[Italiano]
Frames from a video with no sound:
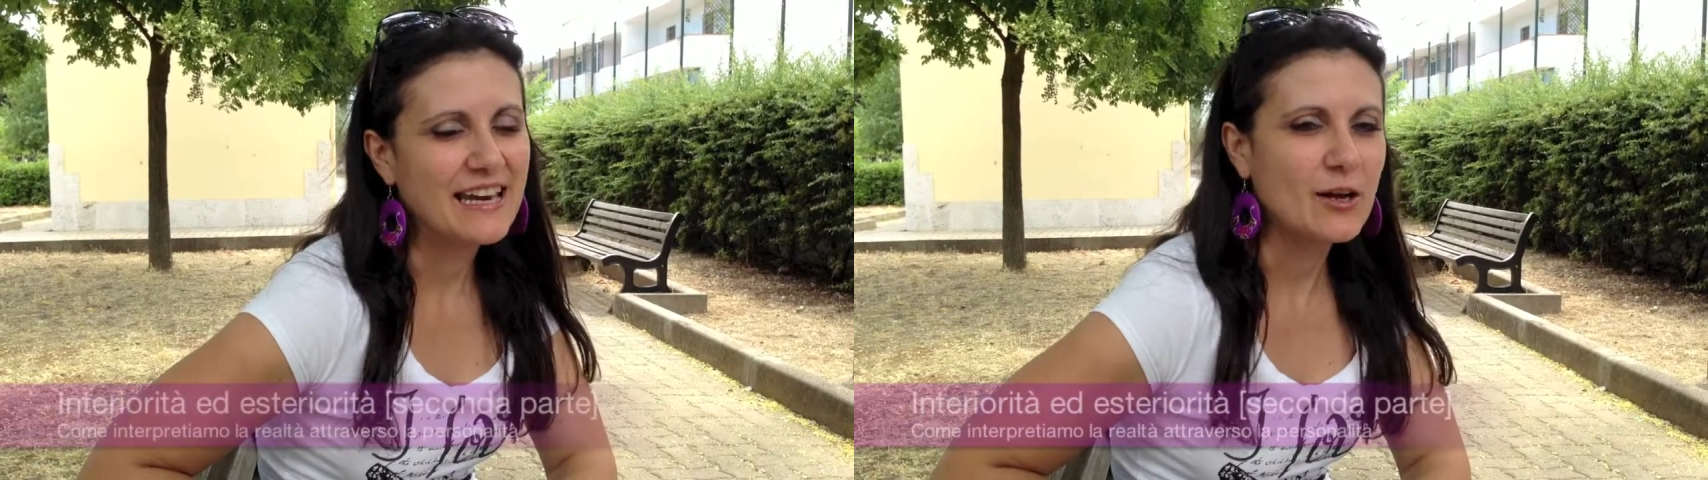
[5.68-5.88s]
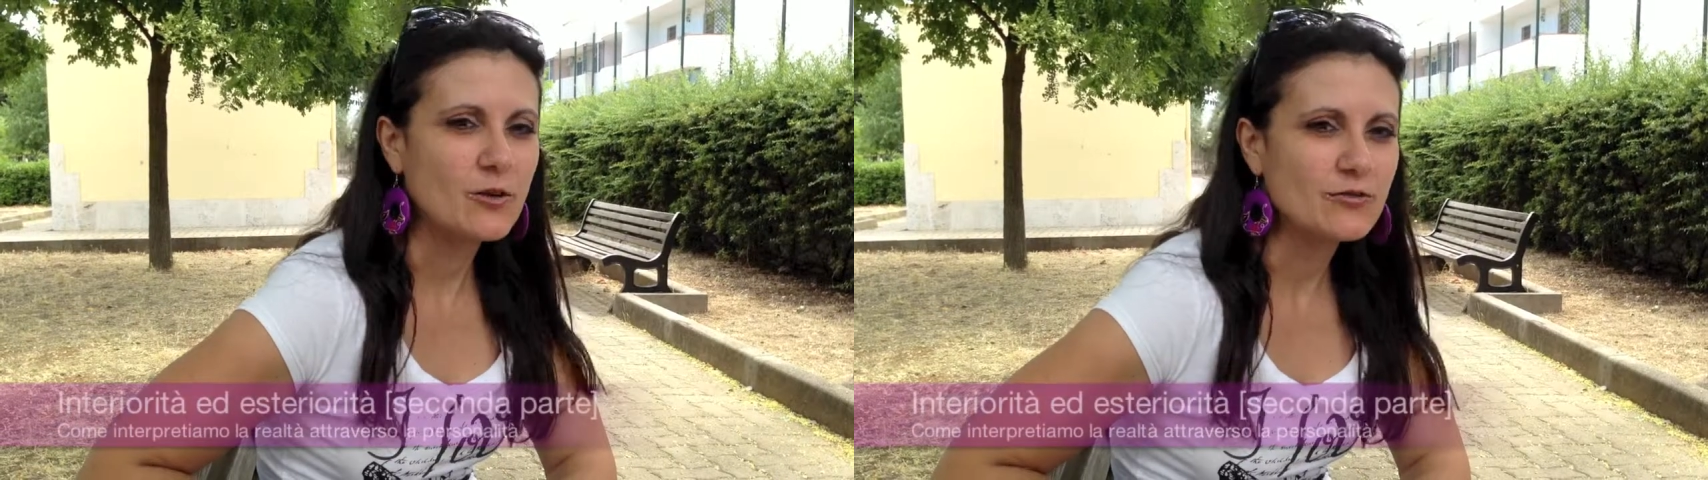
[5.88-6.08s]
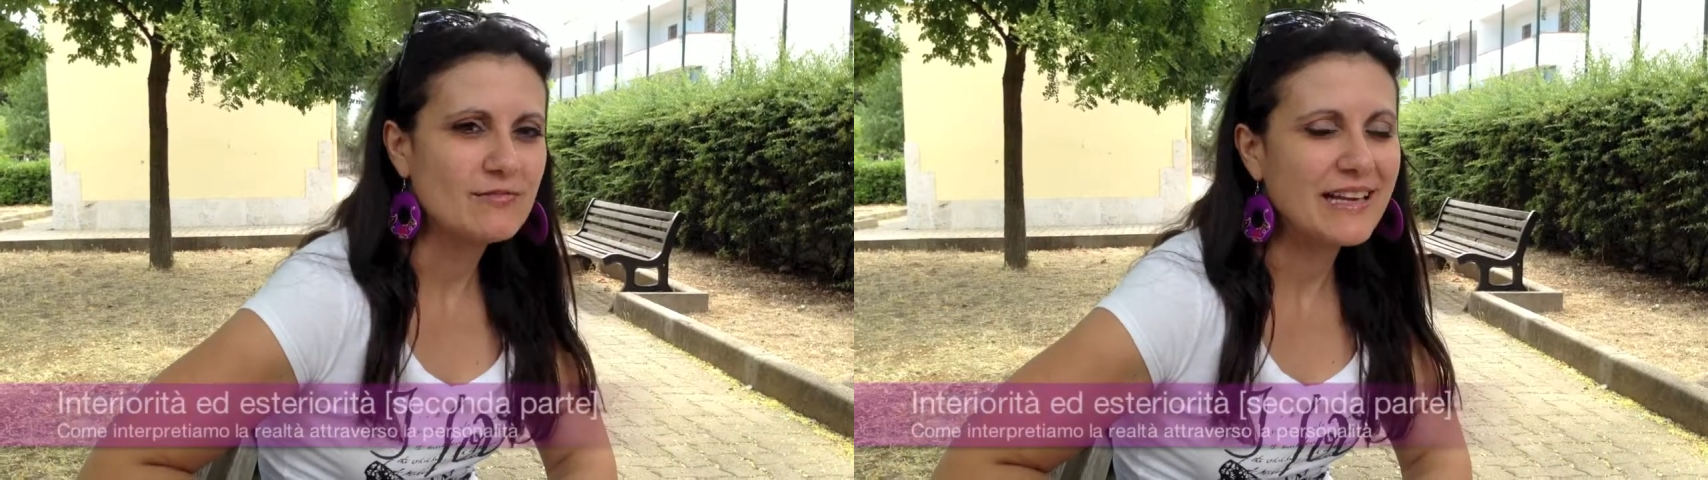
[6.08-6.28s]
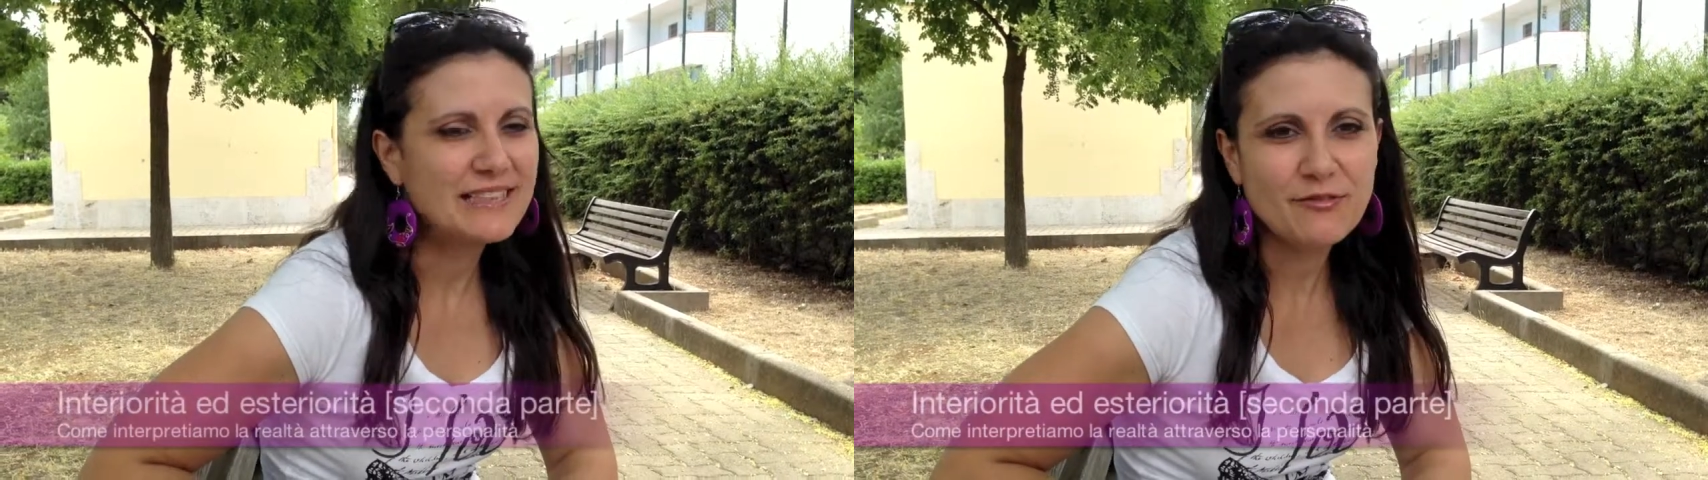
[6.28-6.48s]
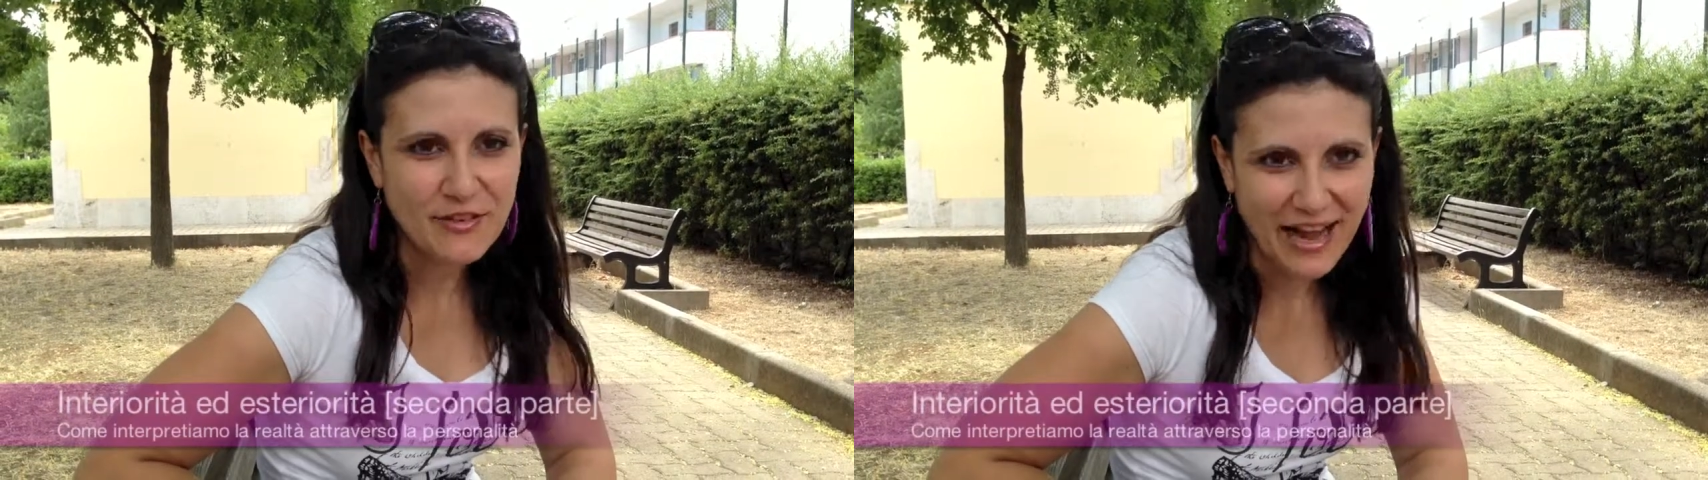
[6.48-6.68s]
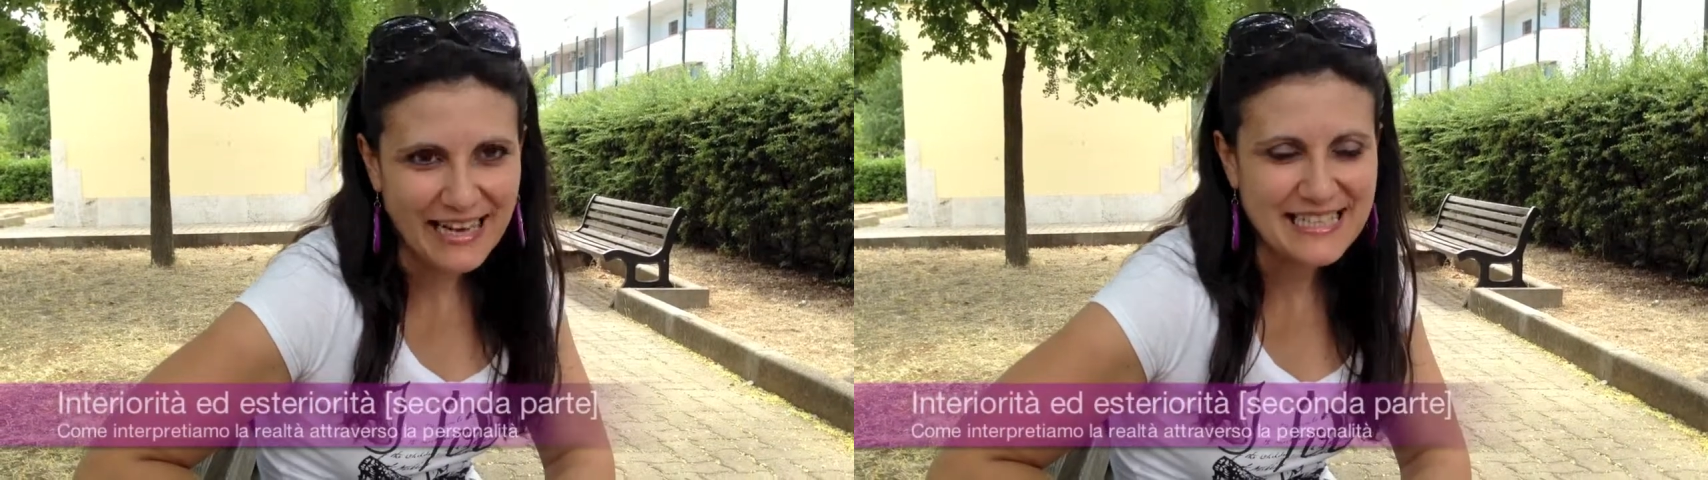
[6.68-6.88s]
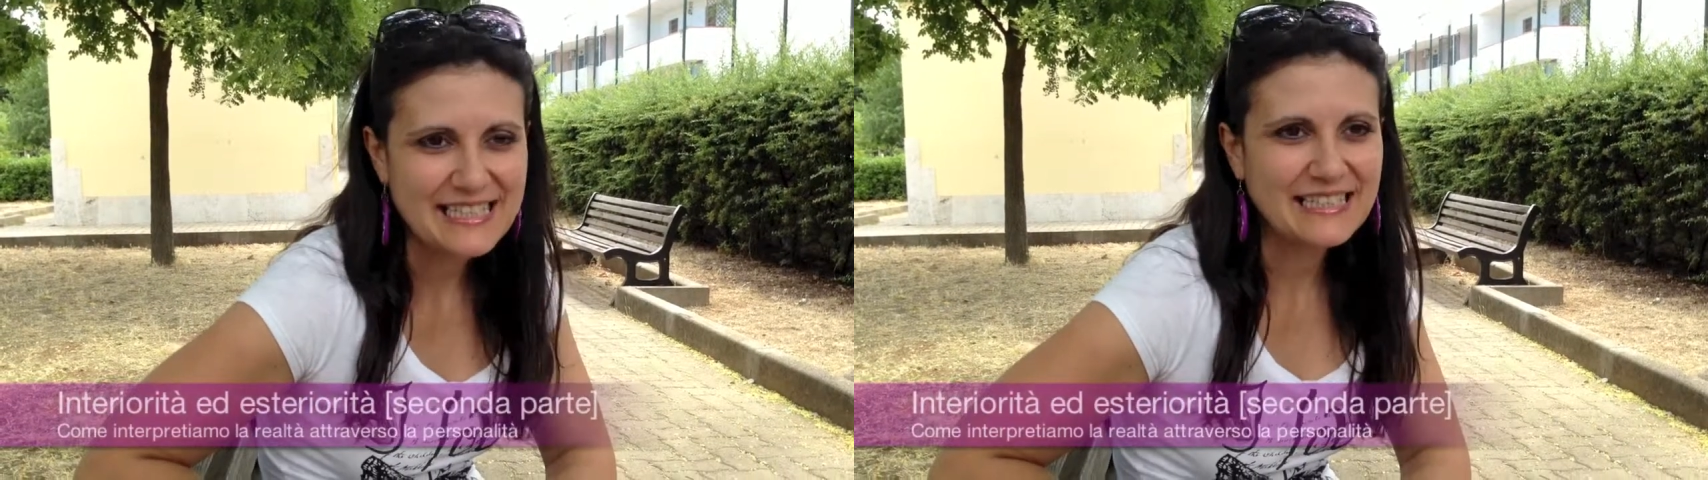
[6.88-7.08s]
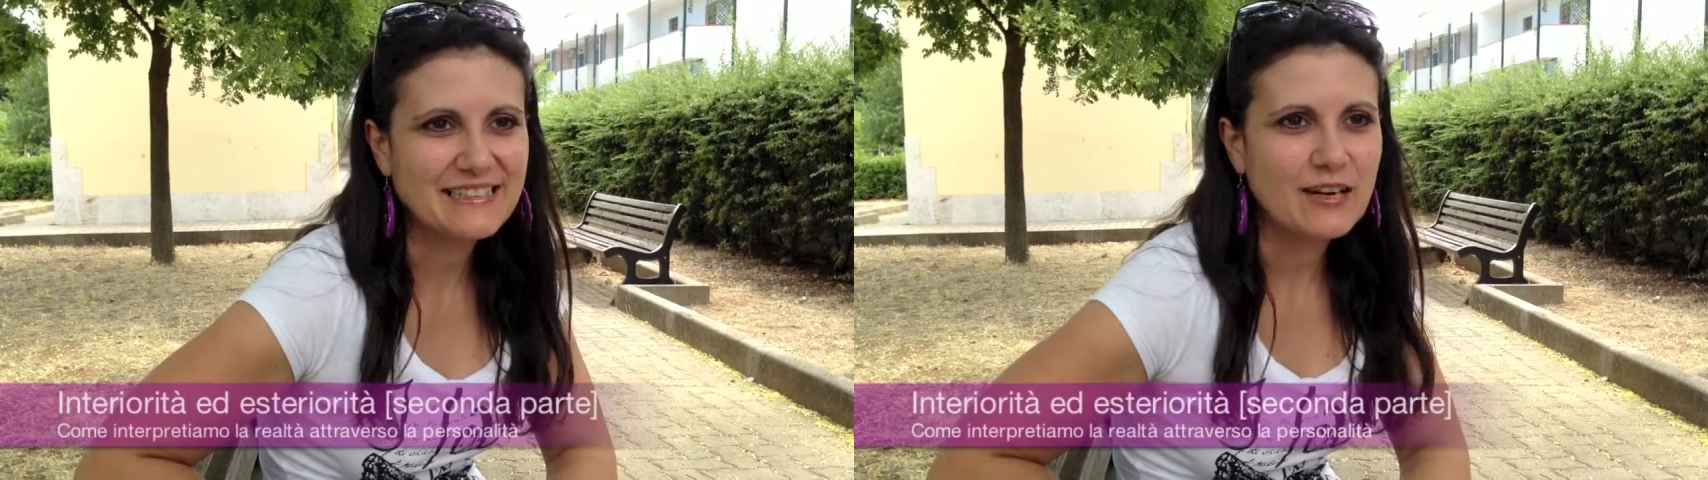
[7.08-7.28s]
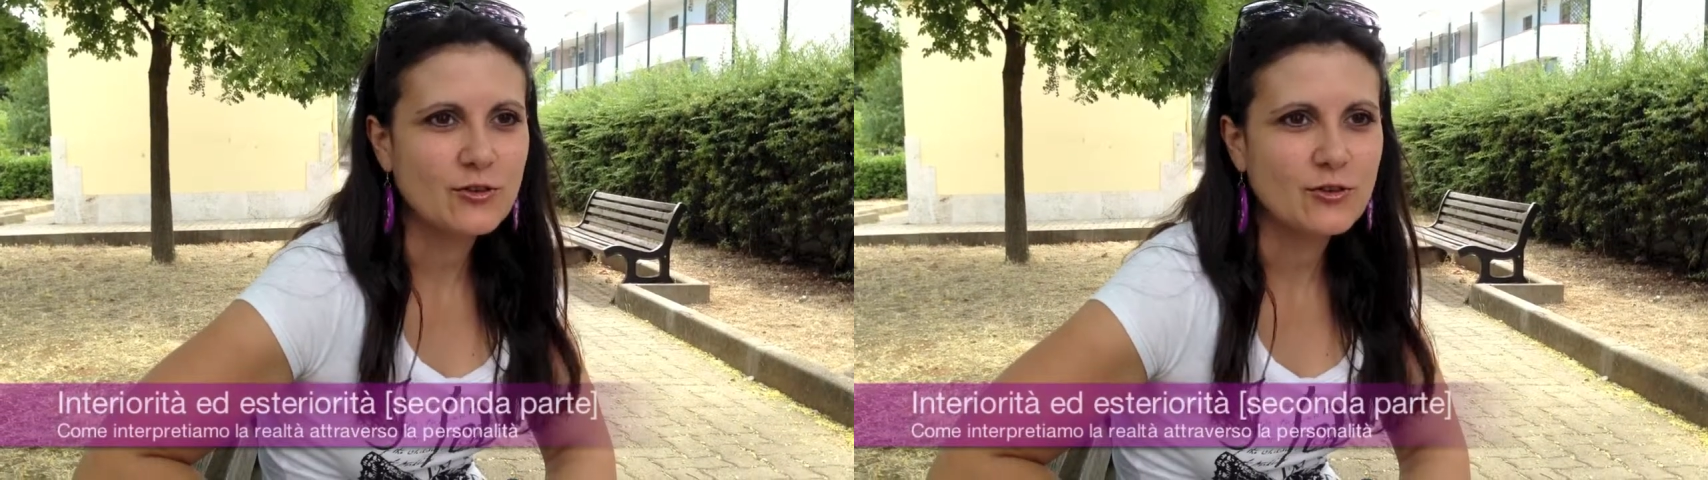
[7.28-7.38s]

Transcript: alla differenza tra